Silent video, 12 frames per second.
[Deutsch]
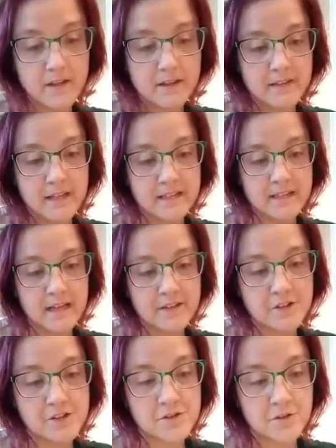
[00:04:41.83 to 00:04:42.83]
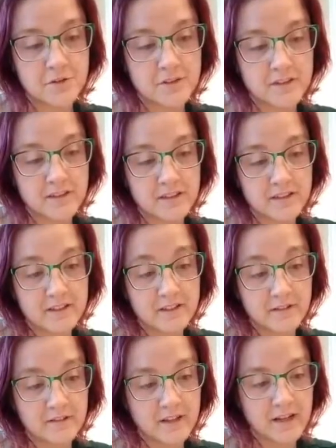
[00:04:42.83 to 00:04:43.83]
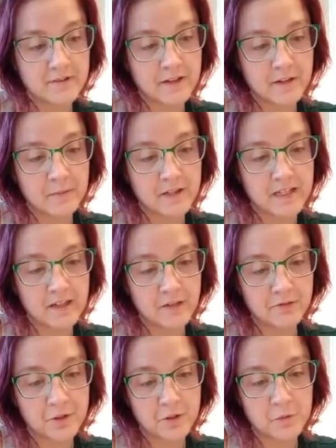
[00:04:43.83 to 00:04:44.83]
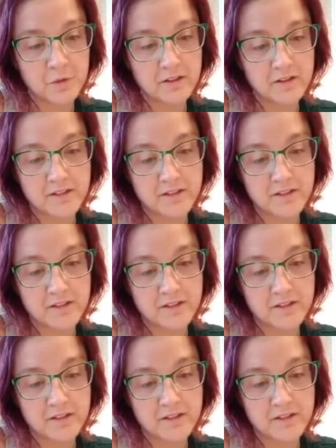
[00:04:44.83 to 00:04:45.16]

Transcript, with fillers: Na dann, stöhnte ich und warf einen Blick auf die Uhr.